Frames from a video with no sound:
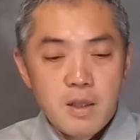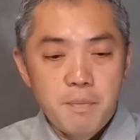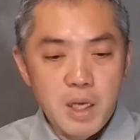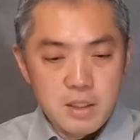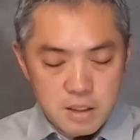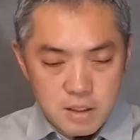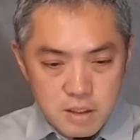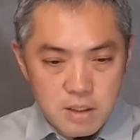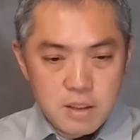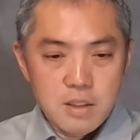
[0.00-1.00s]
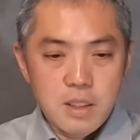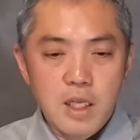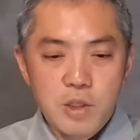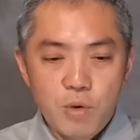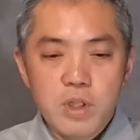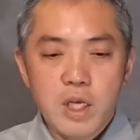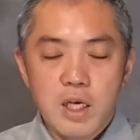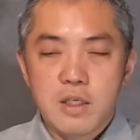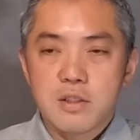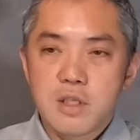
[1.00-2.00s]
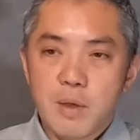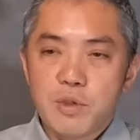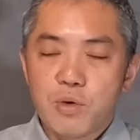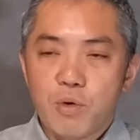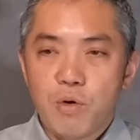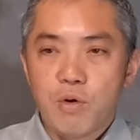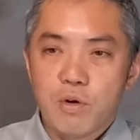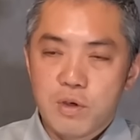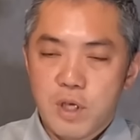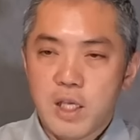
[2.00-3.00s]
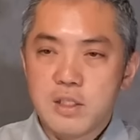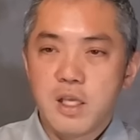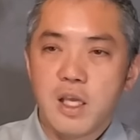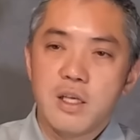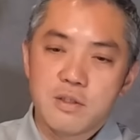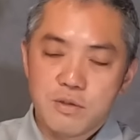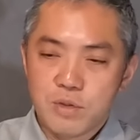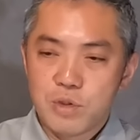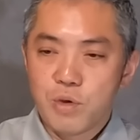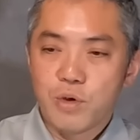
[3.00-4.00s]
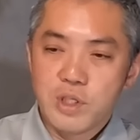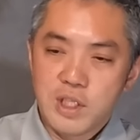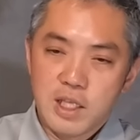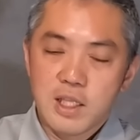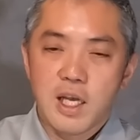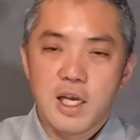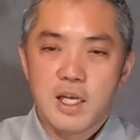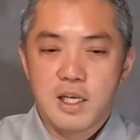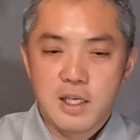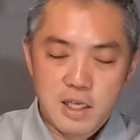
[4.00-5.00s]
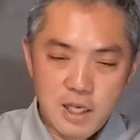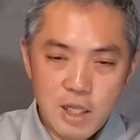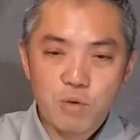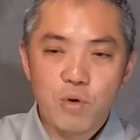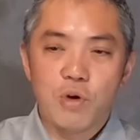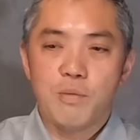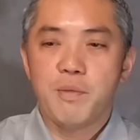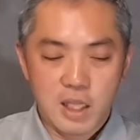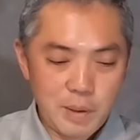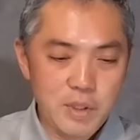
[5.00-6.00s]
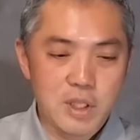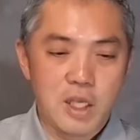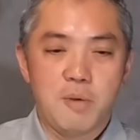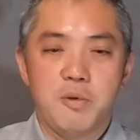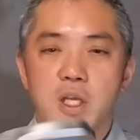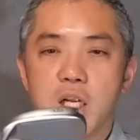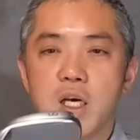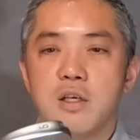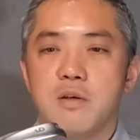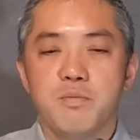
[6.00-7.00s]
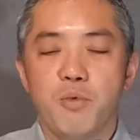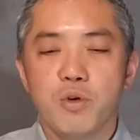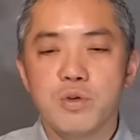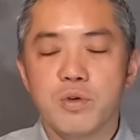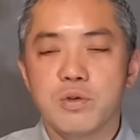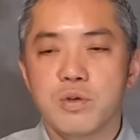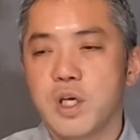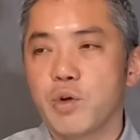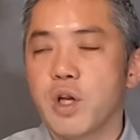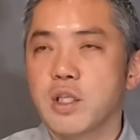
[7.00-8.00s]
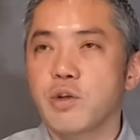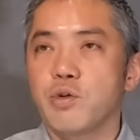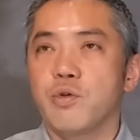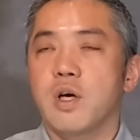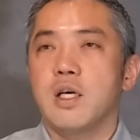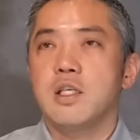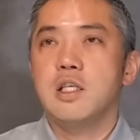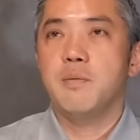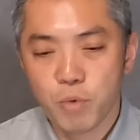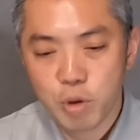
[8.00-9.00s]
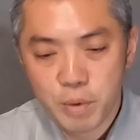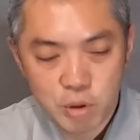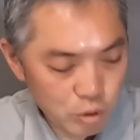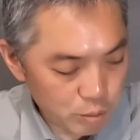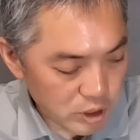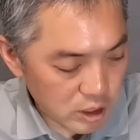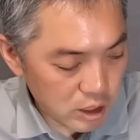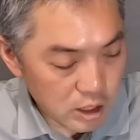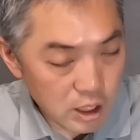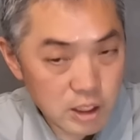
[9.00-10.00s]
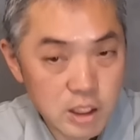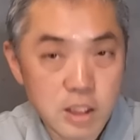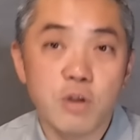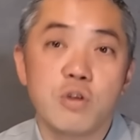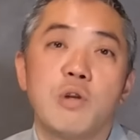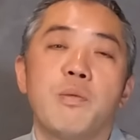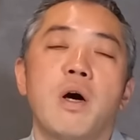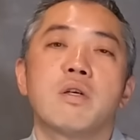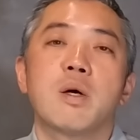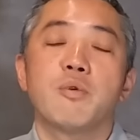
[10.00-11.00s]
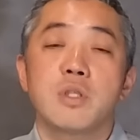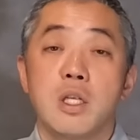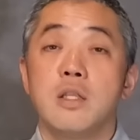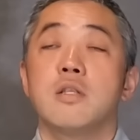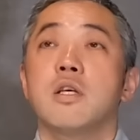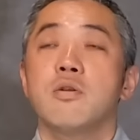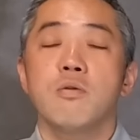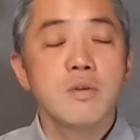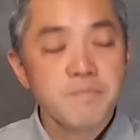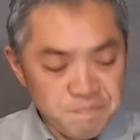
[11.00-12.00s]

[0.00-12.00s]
まあただいろんなクラブにこう変遷移ろいでた後改めて見たら僕の受け取り方というか求めるものも若干変わってきてるっていうのもあるのかもしれないですけど